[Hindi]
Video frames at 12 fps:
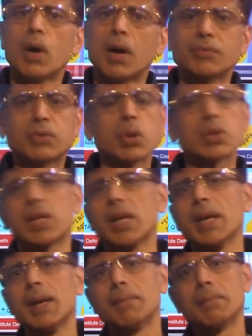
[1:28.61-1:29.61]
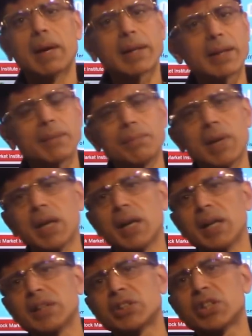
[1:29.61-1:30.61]
हफ्तों से मार्केट में एक
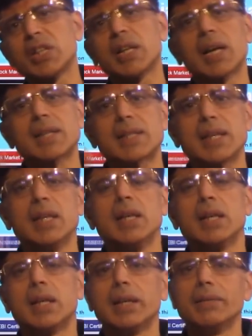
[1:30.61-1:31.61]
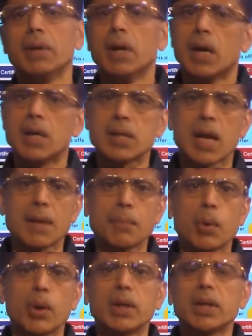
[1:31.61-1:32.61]
अच्छी खासी करीब हज़ार
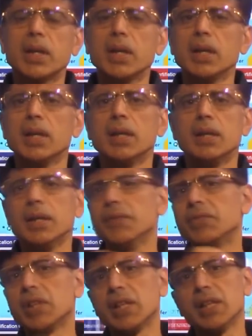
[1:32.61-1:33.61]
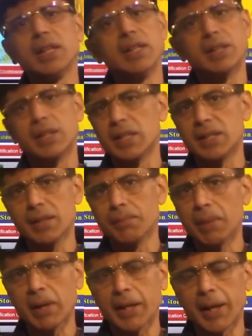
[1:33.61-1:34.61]
पॉइंट की निफ्टी की तेज़ी
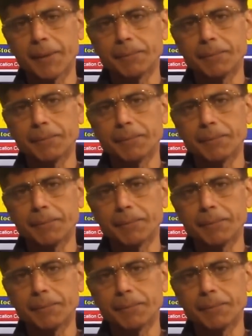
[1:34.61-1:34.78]
बनी है